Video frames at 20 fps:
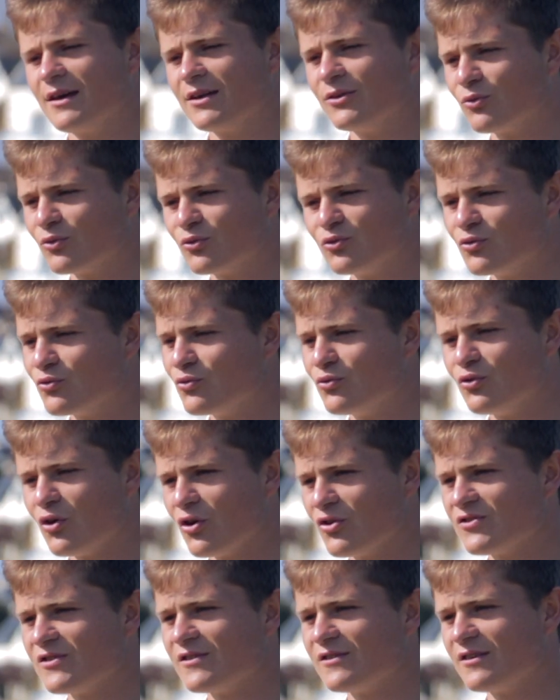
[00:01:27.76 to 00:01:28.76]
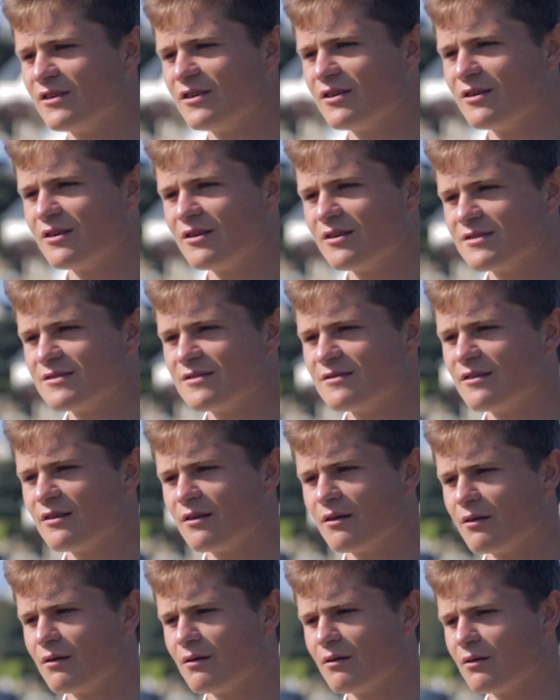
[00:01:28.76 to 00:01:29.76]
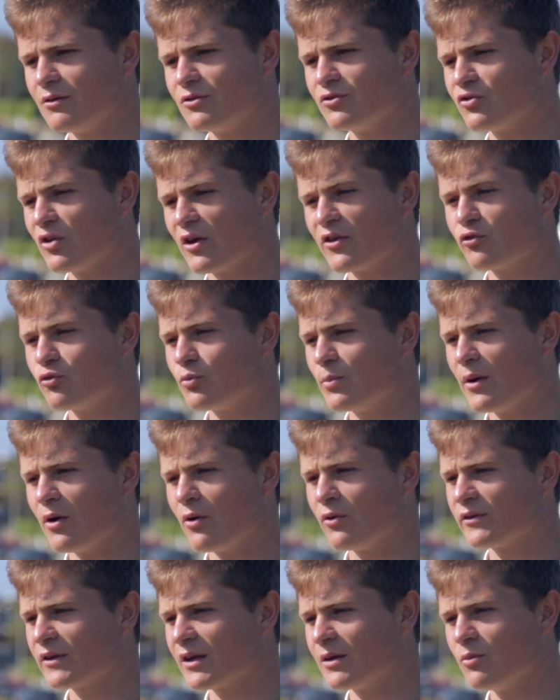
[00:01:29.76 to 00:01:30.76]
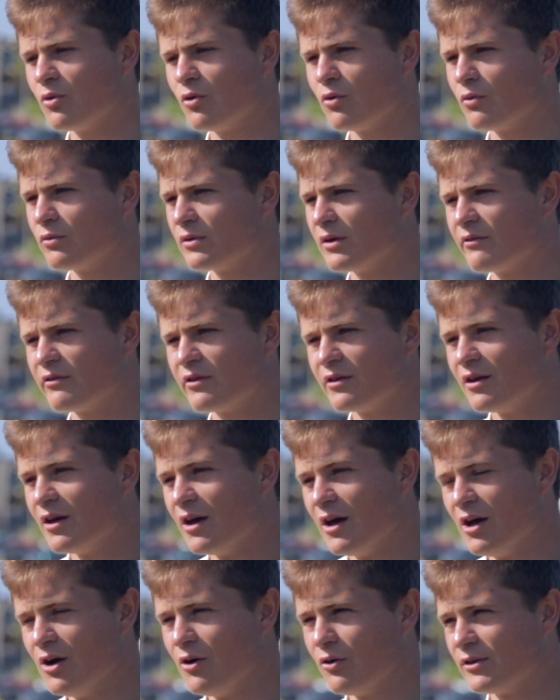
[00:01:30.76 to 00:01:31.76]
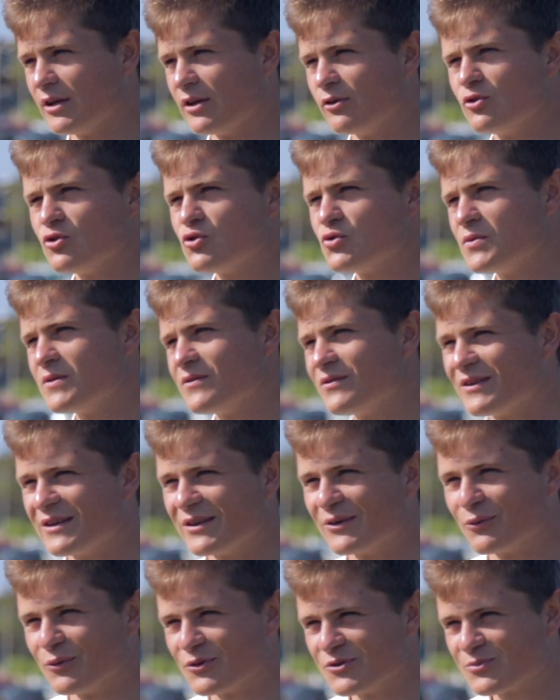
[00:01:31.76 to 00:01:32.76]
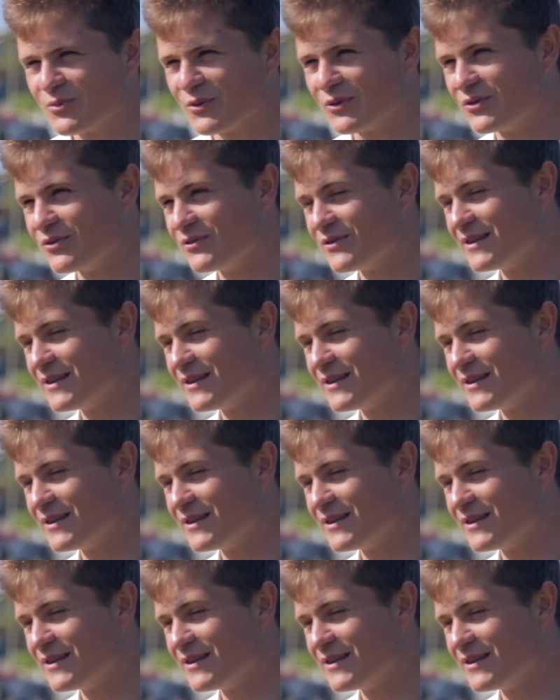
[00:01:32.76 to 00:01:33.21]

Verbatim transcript: Et donc du coup, non, c'était, un, super entraînement. On, a de suite fait des grosses pointes de